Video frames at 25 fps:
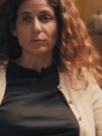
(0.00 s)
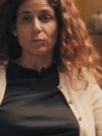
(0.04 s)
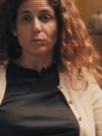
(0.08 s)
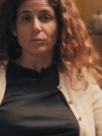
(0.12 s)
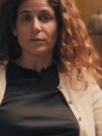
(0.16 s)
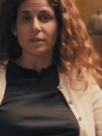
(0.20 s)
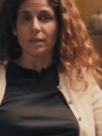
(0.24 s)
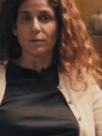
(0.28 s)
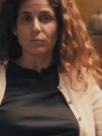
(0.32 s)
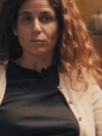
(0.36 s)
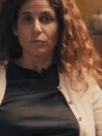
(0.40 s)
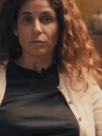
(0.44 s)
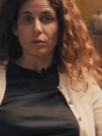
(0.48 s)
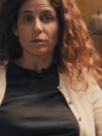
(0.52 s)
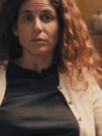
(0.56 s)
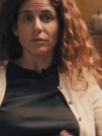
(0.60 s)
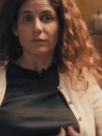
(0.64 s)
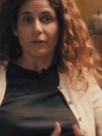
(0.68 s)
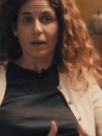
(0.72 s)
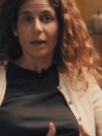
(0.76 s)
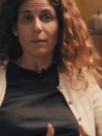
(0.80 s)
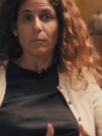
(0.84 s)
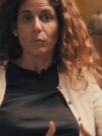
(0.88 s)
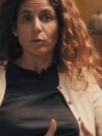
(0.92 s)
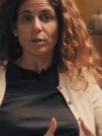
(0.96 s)
Ça nous donne
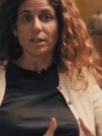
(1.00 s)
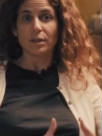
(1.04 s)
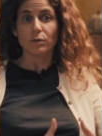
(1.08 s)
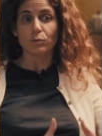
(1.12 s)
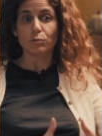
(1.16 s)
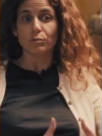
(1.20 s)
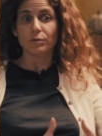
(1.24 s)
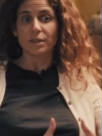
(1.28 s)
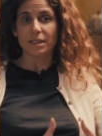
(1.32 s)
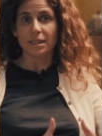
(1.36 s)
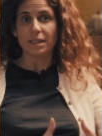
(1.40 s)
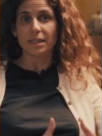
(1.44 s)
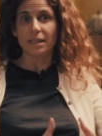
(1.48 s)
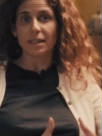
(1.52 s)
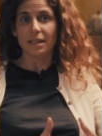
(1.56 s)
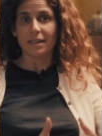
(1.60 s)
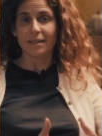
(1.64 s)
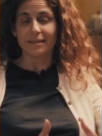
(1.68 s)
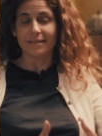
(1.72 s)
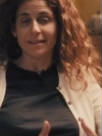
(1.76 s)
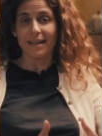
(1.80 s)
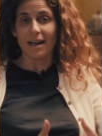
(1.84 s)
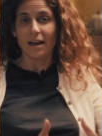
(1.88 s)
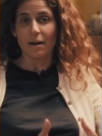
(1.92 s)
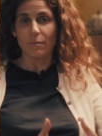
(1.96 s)
vraiment les outils, et
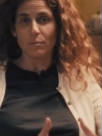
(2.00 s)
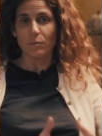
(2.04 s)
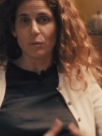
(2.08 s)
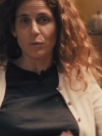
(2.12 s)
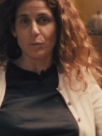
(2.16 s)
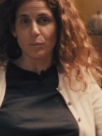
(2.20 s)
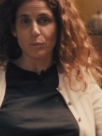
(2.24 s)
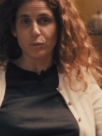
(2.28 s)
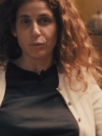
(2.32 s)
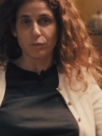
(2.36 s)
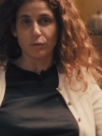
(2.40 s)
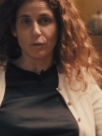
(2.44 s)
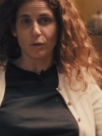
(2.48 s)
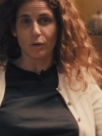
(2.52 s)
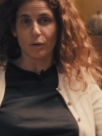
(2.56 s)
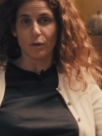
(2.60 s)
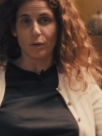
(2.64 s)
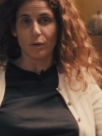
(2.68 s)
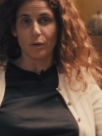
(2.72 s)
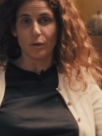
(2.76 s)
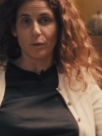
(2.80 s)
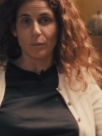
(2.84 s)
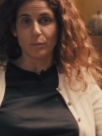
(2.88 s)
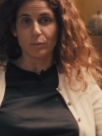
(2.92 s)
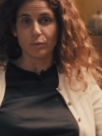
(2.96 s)
les armes pour
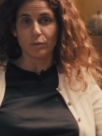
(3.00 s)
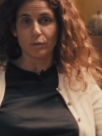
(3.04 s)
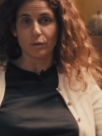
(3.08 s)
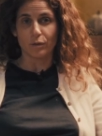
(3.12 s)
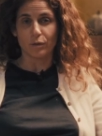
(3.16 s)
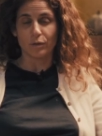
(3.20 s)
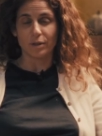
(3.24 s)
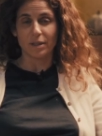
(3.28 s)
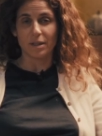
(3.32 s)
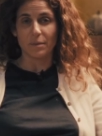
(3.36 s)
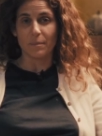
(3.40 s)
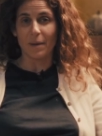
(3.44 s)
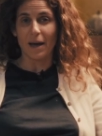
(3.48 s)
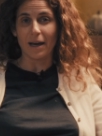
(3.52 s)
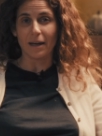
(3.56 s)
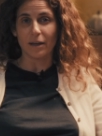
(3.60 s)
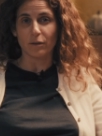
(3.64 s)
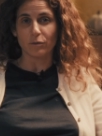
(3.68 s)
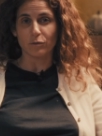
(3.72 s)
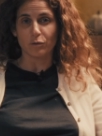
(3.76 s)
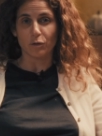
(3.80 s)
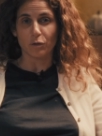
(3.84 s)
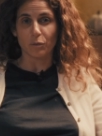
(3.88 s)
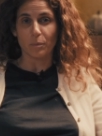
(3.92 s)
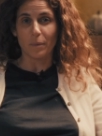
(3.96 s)
euh, démarrer
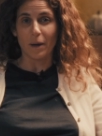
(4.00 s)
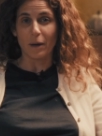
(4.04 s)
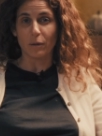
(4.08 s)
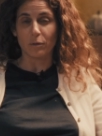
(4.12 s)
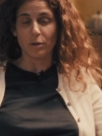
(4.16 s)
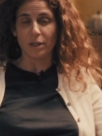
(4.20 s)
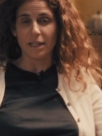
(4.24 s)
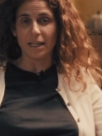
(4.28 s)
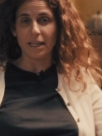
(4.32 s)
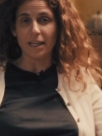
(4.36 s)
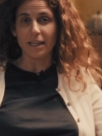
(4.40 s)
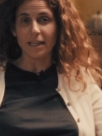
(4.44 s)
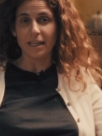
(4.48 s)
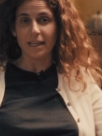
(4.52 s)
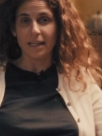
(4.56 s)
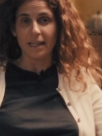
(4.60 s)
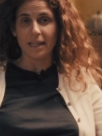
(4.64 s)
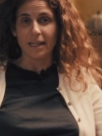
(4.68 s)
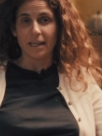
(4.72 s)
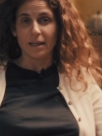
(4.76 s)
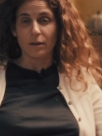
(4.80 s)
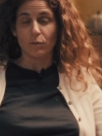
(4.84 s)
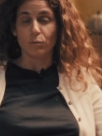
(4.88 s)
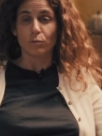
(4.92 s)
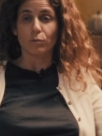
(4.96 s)
en tant que parolier
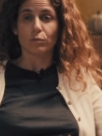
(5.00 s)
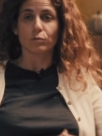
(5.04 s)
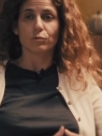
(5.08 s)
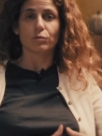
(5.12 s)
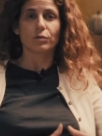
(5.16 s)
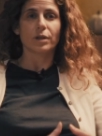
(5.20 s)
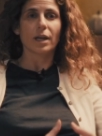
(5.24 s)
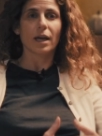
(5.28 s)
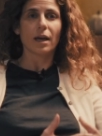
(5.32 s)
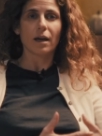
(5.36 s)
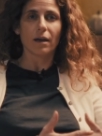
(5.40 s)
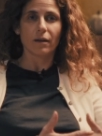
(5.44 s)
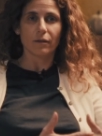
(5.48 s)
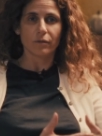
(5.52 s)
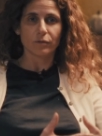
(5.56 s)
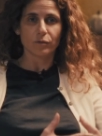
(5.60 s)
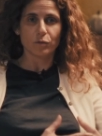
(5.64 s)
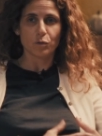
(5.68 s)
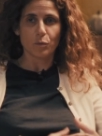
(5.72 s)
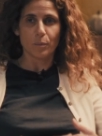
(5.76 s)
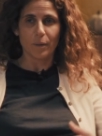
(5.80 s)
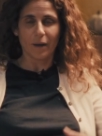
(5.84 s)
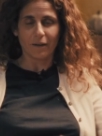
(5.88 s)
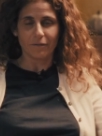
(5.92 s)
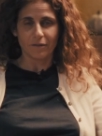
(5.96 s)
ou en tout cas euh,
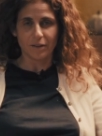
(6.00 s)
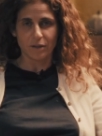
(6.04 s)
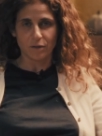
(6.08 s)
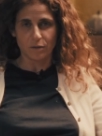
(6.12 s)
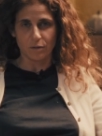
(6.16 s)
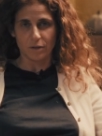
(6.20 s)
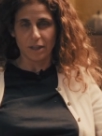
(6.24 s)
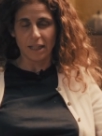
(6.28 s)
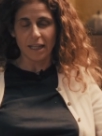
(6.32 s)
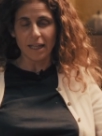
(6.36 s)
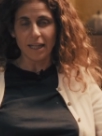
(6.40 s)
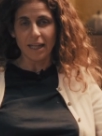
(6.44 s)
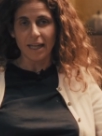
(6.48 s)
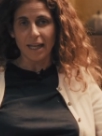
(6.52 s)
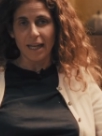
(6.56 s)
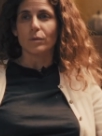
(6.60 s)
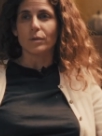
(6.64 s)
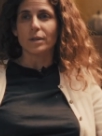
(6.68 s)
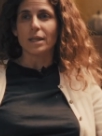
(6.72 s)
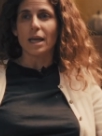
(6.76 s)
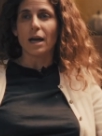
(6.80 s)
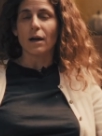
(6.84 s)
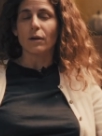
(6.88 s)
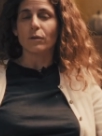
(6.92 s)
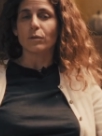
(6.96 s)
se perfectionner.
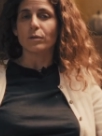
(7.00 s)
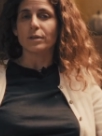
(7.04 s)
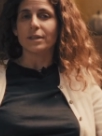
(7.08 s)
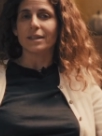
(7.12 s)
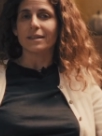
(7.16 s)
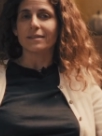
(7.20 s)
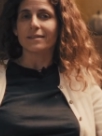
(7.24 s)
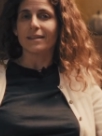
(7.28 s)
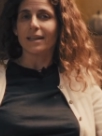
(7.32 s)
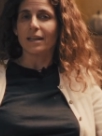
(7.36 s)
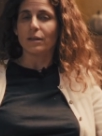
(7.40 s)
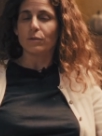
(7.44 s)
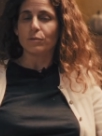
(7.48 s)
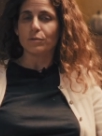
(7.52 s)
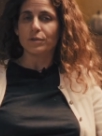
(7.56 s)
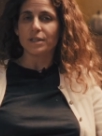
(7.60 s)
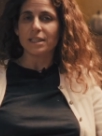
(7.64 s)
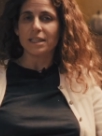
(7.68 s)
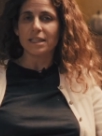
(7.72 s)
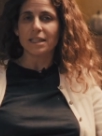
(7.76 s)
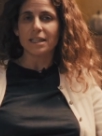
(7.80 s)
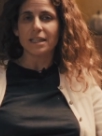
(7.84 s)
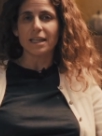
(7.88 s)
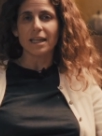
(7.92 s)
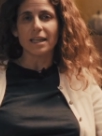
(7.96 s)
Il y a un côté très
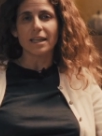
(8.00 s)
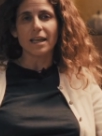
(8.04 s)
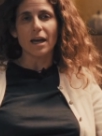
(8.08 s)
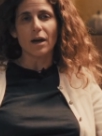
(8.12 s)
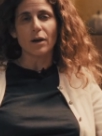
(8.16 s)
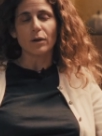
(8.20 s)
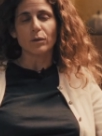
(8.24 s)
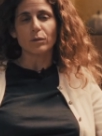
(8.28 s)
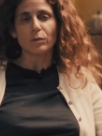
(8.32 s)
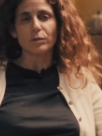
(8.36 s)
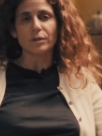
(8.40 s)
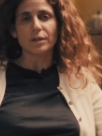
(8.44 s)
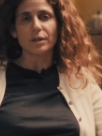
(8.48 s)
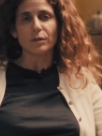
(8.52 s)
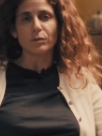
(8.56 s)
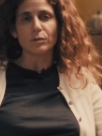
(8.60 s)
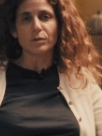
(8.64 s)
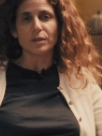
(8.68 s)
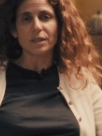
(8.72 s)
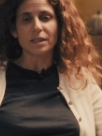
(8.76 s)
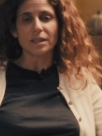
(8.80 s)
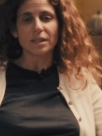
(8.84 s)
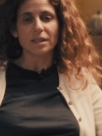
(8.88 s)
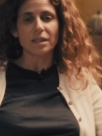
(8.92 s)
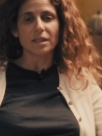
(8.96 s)
ludique et il y a un côté
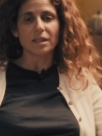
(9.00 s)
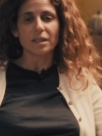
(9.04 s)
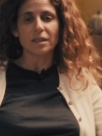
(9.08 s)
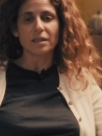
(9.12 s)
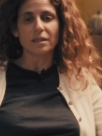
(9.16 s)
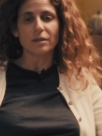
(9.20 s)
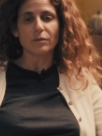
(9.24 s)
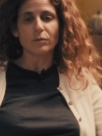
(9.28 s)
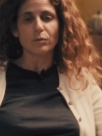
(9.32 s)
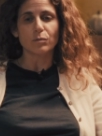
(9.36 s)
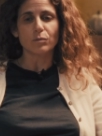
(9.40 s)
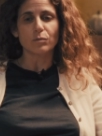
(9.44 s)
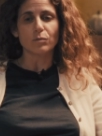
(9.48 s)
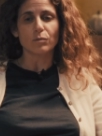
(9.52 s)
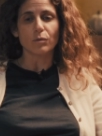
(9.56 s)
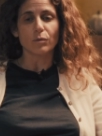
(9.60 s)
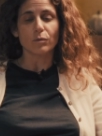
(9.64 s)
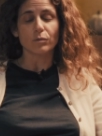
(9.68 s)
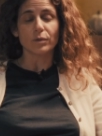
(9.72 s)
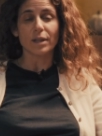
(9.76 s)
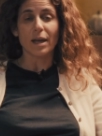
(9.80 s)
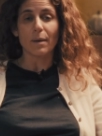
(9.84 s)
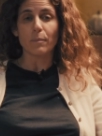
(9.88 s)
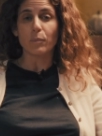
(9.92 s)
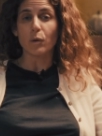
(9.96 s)
aussi où
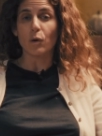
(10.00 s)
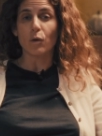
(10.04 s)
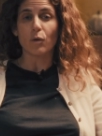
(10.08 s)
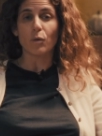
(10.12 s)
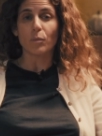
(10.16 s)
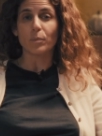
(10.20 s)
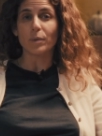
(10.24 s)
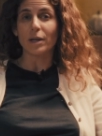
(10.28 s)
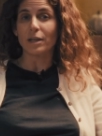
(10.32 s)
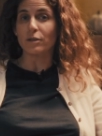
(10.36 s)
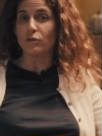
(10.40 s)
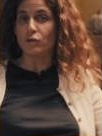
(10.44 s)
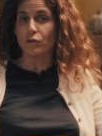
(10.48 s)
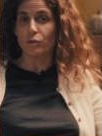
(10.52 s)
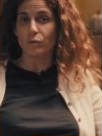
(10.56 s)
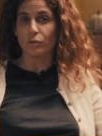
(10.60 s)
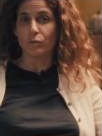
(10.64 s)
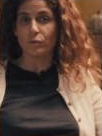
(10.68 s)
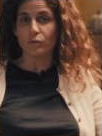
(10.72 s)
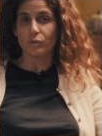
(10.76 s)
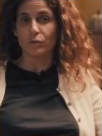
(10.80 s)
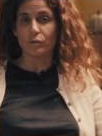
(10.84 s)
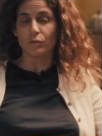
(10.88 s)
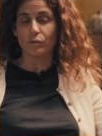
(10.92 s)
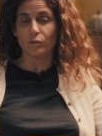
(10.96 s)
on apprend plein de
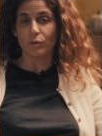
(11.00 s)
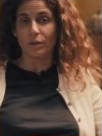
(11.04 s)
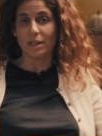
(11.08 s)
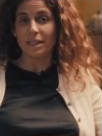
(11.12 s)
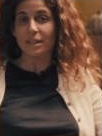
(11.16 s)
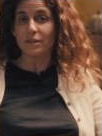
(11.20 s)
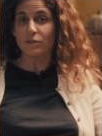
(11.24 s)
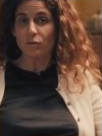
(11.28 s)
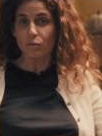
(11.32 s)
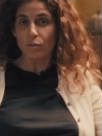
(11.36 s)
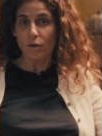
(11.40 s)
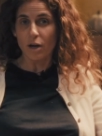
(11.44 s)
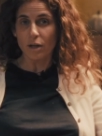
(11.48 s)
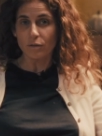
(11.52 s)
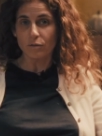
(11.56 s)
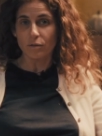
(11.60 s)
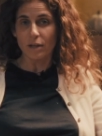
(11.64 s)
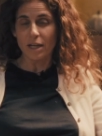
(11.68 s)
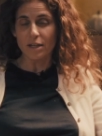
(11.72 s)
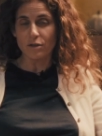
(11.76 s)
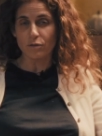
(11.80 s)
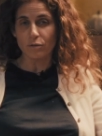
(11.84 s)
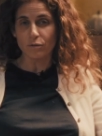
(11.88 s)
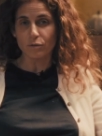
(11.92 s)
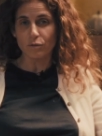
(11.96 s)
choses sur l'histoire de
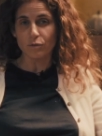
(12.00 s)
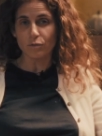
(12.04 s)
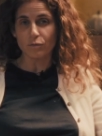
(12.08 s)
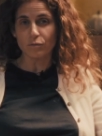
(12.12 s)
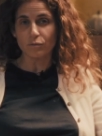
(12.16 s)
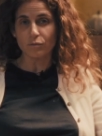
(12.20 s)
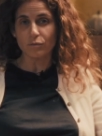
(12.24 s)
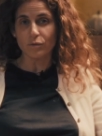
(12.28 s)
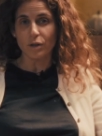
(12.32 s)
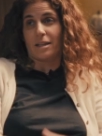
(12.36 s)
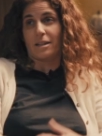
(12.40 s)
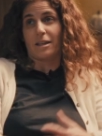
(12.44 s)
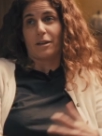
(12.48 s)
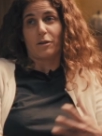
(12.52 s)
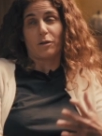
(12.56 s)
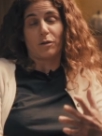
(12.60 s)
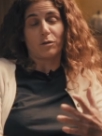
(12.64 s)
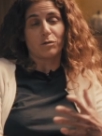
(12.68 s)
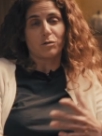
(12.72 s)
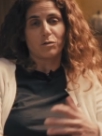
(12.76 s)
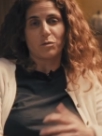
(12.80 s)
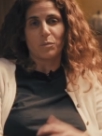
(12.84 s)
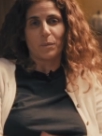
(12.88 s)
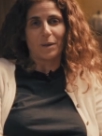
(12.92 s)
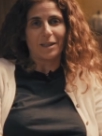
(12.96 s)
la chanson. D'ailleurs,
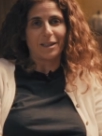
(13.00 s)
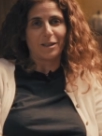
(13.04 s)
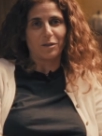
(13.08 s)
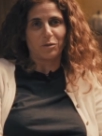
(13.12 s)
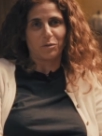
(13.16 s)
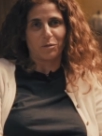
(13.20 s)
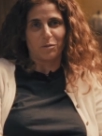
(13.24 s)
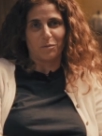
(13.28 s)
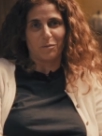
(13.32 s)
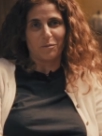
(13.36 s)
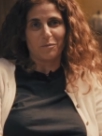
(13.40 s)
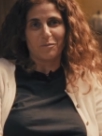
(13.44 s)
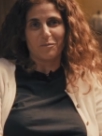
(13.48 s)
je ne suis pas déçue.